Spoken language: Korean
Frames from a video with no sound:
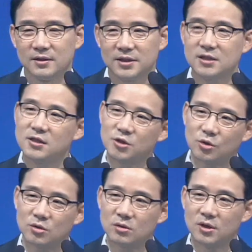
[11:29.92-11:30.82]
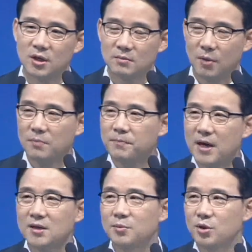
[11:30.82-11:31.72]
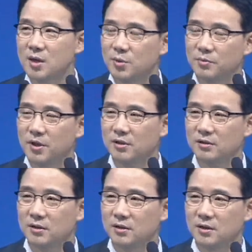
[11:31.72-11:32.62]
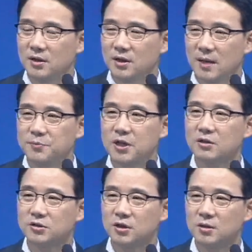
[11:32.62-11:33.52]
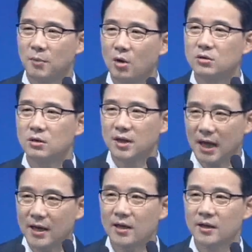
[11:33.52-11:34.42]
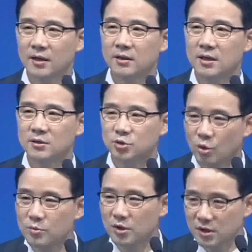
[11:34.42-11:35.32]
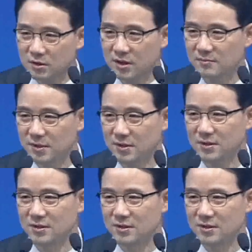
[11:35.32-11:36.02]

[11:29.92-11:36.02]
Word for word: 사실 저도 먹방을 보다 보면 갑자기 옷을 먹으러 가야겠다는 소명이 일어납니다.